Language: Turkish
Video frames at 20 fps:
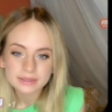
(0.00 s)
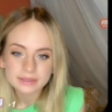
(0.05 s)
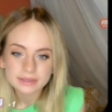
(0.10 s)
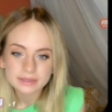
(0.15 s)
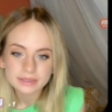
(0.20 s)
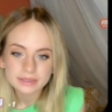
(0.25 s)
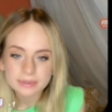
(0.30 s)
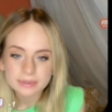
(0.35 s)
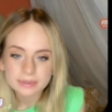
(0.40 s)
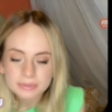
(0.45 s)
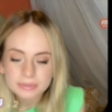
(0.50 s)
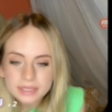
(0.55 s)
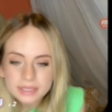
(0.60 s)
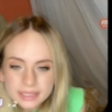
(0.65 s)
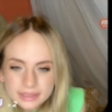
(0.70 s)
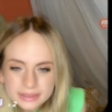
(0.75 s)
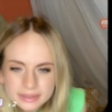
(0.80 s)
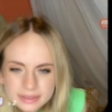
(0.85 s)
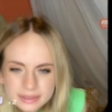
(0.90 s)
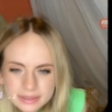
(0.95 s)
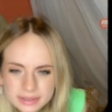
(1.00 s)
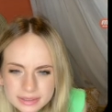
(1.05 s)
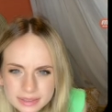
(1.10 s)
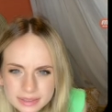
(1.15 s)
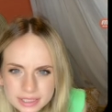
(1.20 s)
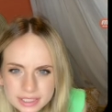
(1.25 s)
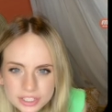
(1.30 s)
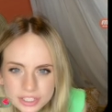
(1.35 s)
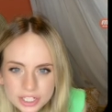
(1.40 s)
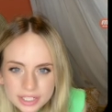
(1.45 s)
Cemre
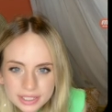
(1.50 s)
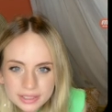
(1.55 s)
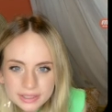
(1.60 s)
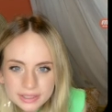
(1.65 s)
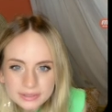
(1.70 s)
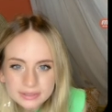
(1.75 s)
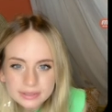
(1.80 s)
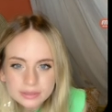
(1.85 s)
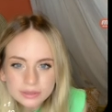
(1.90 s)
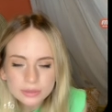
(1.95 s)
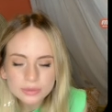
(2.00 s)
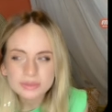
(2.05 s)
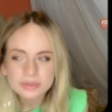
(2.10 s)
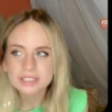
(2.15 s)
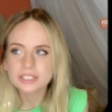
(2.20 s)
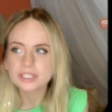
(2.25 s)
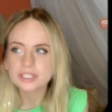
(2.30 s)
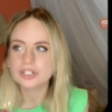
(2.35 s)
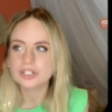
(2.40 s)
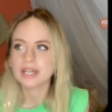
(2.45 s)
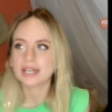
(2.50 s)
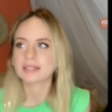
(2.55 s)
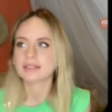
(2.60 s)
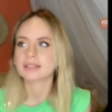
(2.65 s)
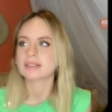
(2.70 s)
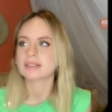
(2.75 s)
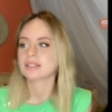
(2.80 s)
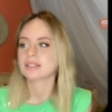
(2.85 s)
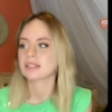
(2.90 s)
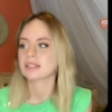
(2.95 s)
Tijen'i hatırlıyor. Tijen.
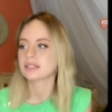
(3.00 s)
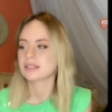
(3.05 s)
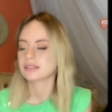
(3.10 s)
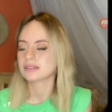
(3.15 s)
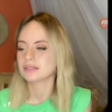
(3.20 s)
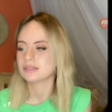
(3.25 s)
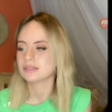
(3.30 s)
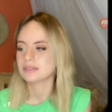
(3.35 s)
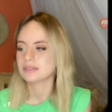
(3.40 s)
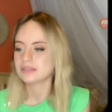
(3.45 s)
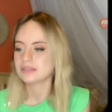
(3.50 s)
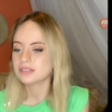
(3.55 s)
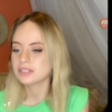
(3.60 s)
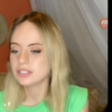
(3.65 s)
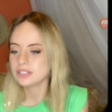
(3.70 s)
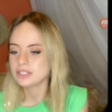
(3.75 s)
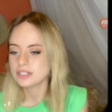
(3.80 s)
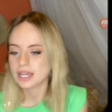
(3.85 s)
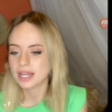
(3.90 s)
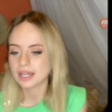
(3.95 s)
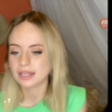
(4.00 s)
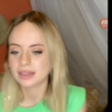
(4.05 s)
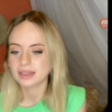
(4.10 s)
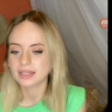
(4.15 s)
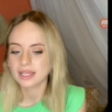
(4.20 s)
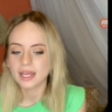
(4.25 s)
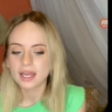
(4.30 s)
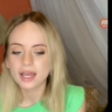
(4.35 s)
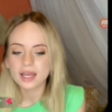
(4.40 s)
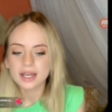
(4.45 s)
Tijen.
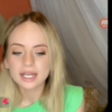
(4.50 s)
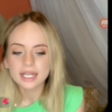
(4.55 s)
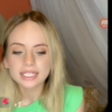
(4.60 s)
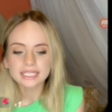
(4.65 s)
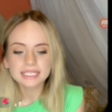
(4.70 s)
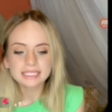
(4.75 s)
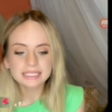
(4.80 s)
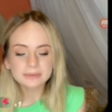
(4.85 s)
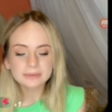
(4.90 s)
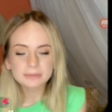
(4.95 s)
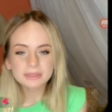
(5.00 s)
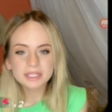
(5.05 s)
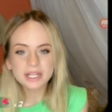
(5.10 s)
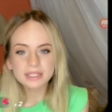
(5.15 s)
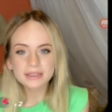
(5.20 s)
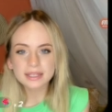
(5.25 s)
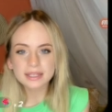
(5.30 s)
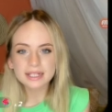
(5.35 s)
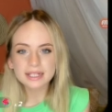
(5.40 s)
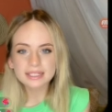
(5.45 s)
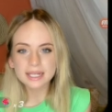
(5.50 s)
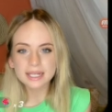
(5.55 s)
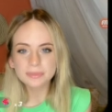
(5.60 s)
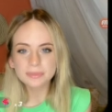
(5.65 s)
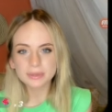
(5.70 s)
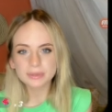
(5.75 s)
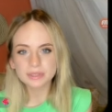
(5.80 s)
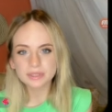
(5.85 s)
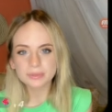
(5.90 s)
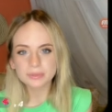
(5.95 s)
İsmini hatta şey mi
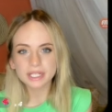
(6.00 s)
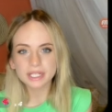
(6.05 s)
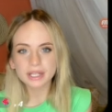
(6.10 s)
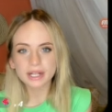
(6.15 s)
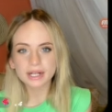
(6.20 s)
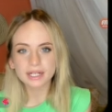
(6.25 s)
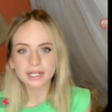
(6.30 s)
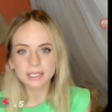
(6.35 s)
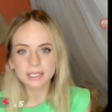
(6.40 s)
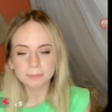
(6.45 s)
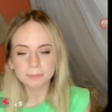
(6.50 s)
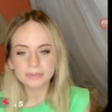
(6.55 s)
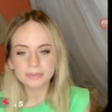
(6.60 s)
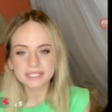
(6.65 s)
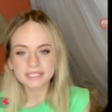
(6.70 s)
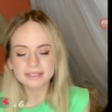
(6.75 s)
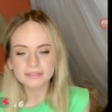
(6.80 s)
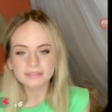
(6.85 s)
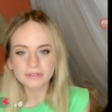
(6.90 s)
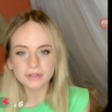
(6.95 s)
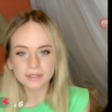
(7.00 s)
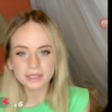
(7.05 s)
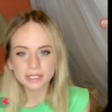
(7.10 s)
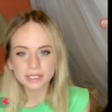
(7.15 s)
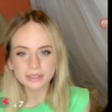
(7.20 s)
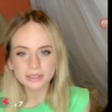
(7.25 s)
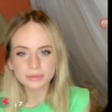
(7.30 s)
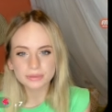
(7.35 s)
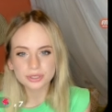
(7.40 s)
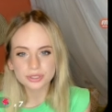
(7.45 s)
demiştim ne kadar garip bir isim falan
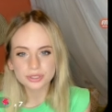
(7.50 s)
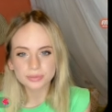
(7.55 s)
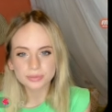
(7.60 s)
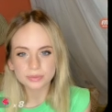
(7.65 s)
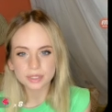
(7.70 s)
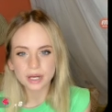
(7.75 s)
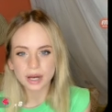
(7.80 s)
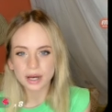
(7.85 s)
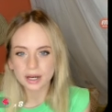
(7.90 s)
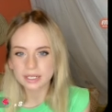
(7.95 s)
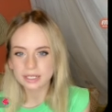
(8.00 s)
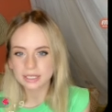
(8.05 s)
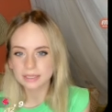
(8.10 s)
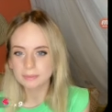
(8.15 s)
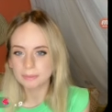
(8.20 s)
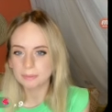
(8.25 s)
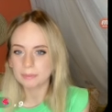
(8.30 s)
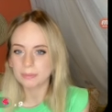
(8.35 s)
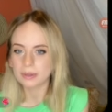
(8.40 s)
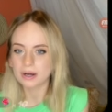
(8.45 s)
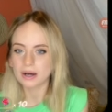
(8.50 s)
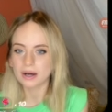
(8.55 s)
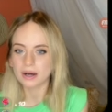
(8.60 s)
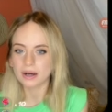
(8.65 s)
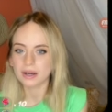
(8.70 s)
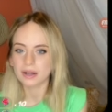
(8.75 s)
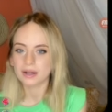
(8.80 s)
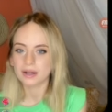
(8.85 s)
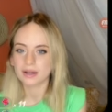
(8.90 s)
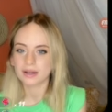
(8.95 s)
demiştim. Galiba.
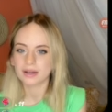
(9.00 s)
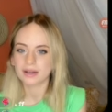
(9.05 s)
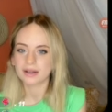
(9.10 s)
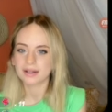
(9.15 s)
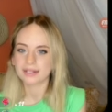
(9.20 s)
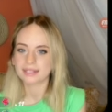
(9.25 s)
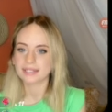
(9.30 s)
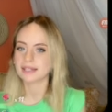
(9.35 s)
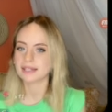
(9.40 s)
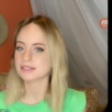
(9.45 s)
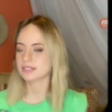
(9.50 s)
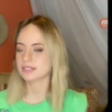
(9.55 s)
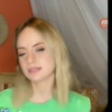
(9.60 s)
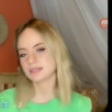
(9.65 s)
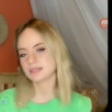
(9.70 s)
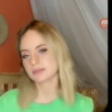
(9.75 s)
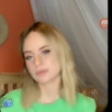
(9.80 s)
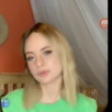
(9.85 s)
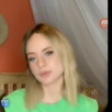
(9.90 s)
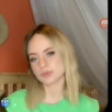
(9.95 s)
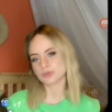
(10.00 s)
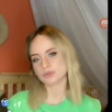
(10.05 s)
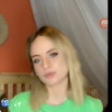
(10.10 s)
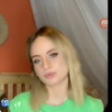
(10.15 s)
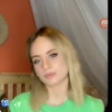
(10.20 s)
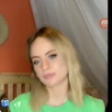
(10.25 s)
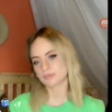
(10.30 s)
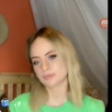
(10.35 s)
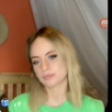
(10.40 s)
Yanlış hatırlamıyorsun.